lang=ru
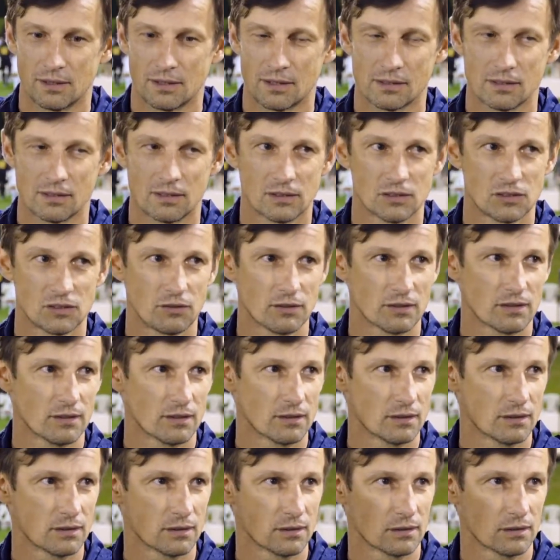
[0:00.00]
российских
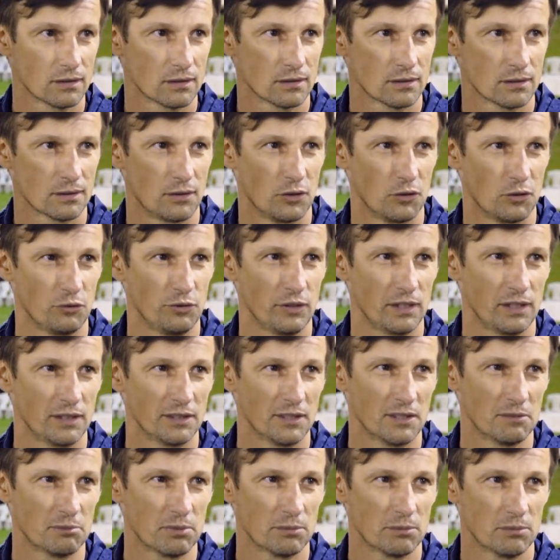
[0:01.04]
тренеров в случае
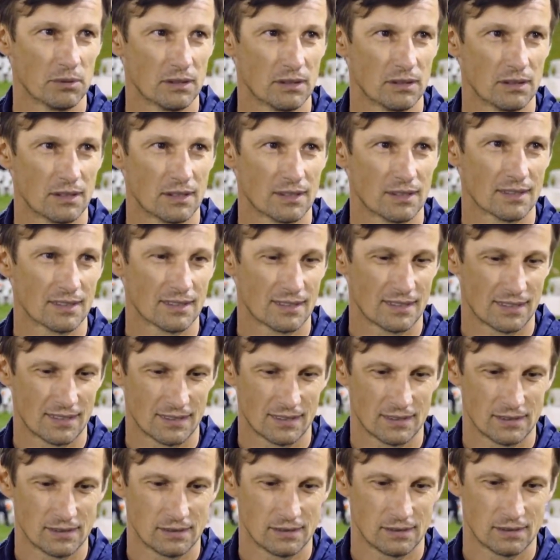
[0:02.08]
отставки Симака.
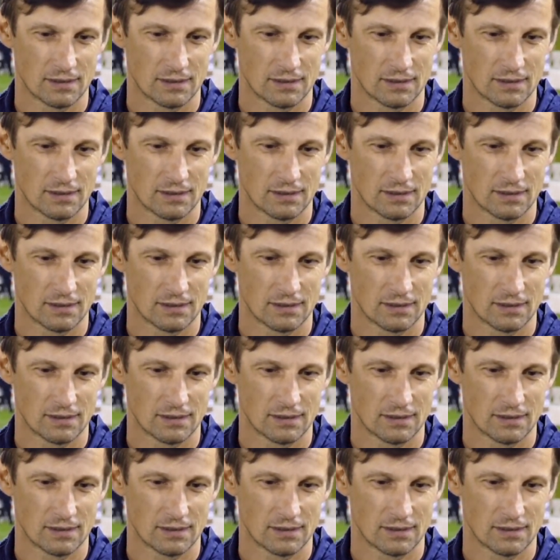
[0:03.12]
